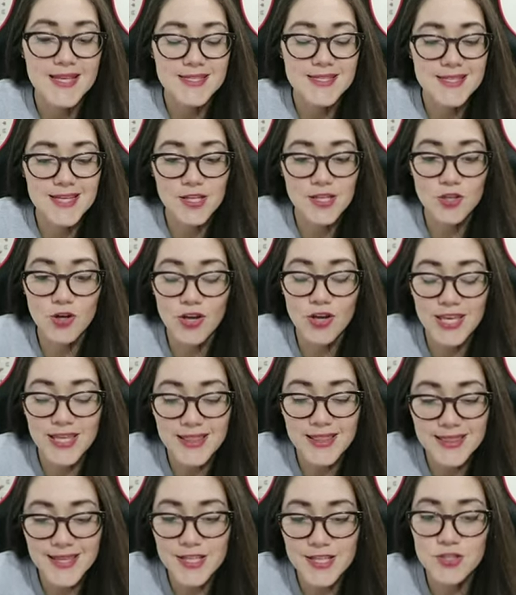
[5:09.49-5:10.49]
siendo
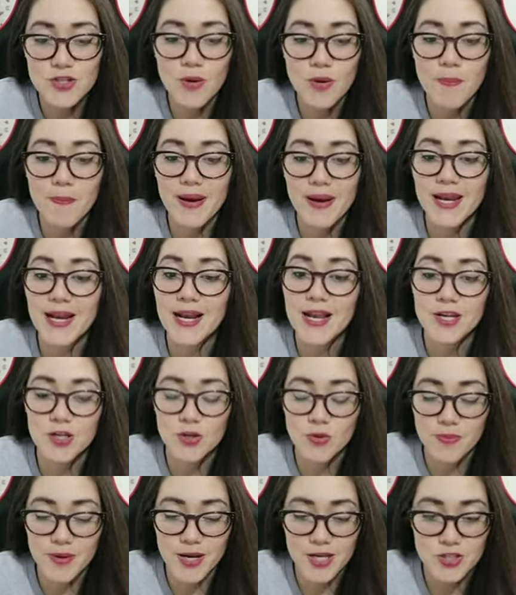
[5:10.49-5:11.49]
intensos para la
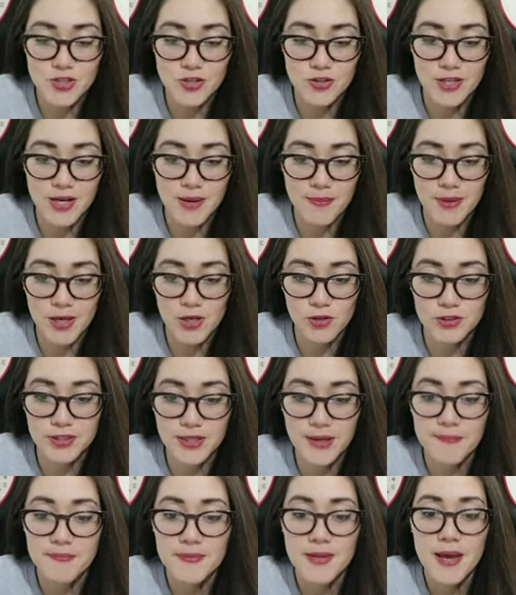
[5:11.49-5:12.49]
recuperación de la
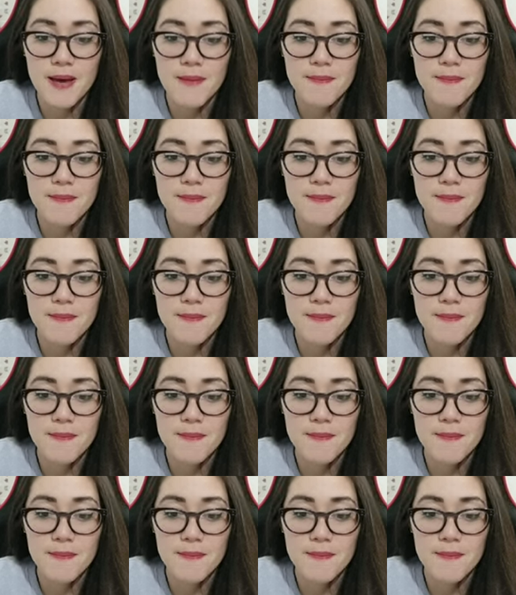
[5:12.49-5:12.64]
pelota.